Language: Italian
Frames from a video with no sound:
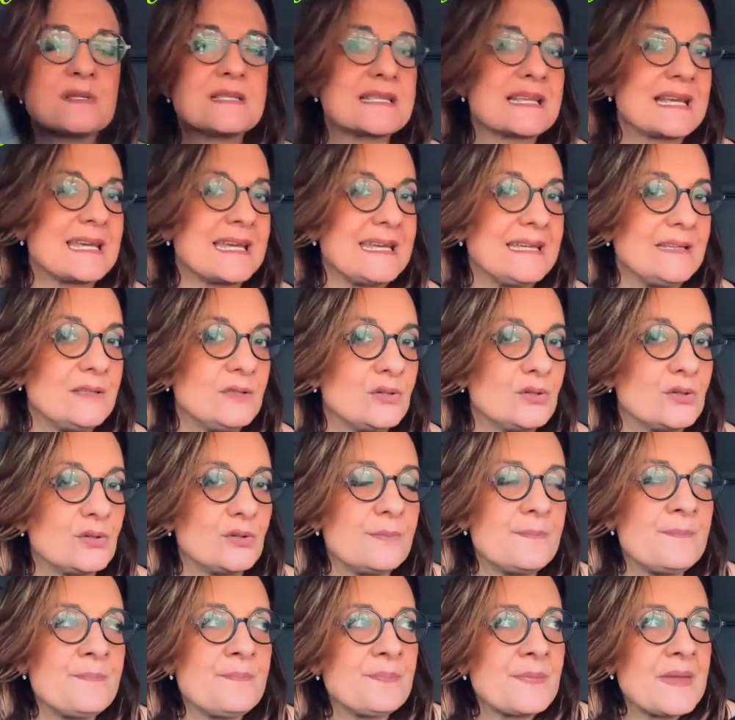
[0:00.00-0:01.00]

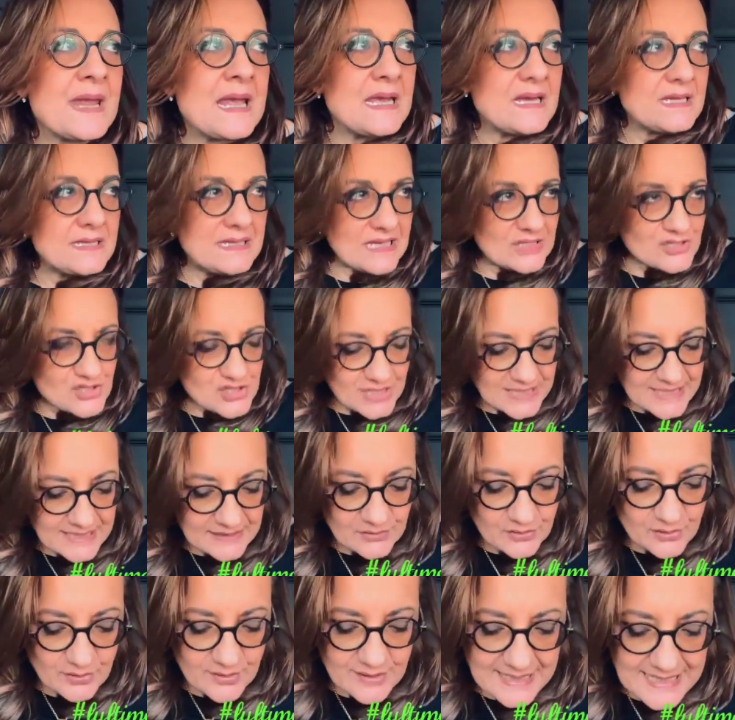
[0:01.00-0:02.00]
scritto da
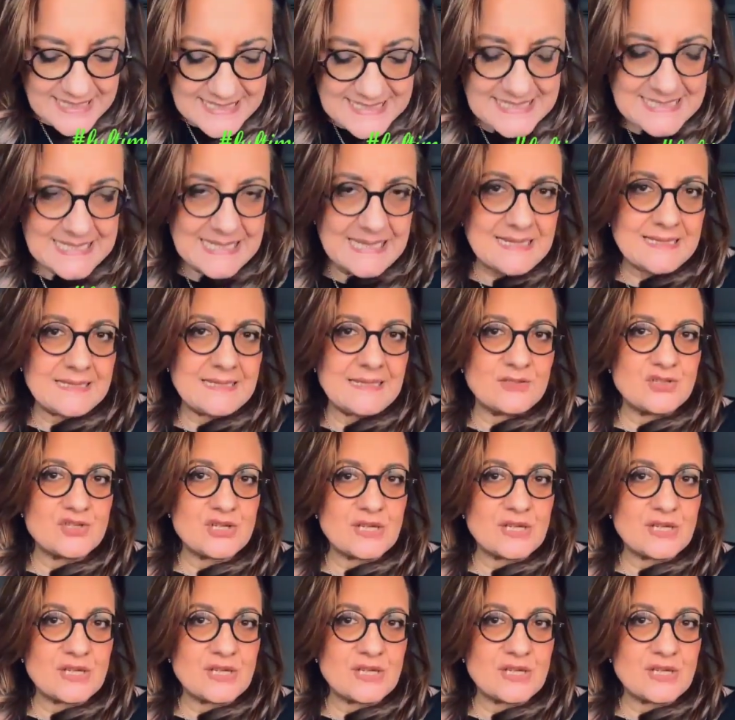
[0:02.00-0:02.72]
Gianetto Regassani.